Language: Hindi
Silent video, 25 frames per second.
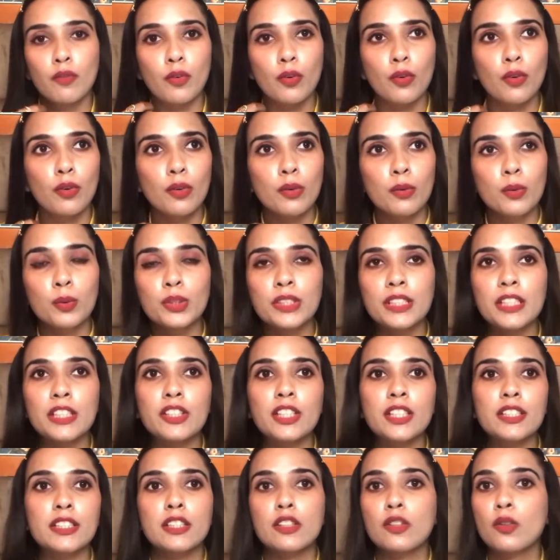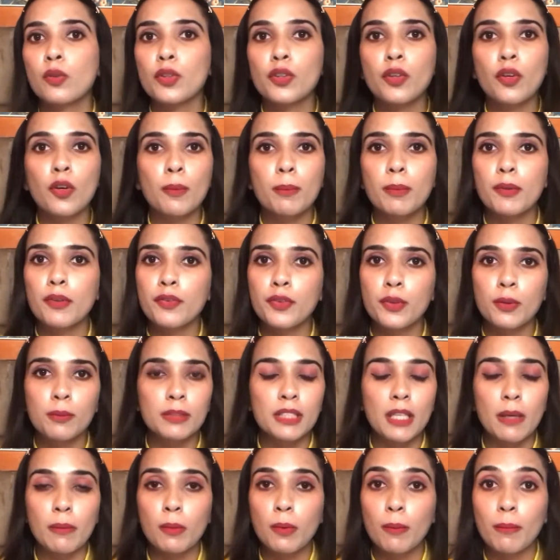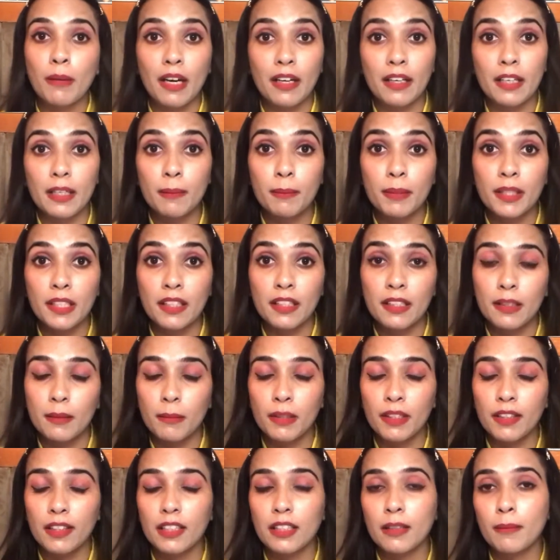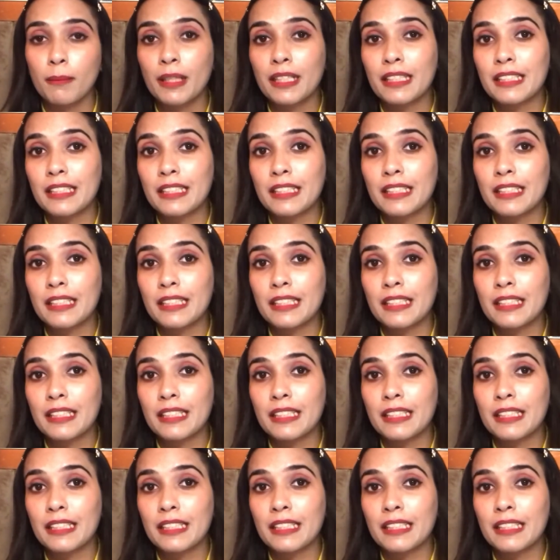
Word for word: वो उसके जैसे कोई और परफ्यूम्स आपको मार्केट में नहीं मिलेंगे